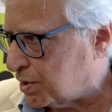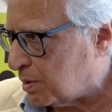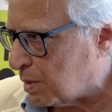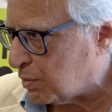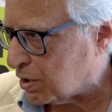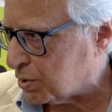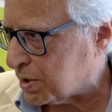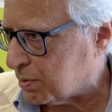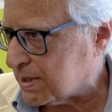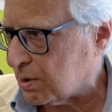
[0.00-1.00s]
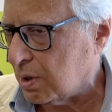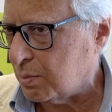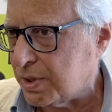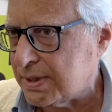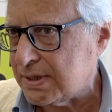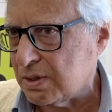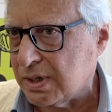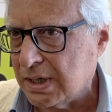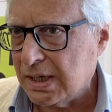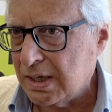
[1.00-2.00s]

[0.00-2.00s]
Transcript: chiamiamola così, questa collaborazione,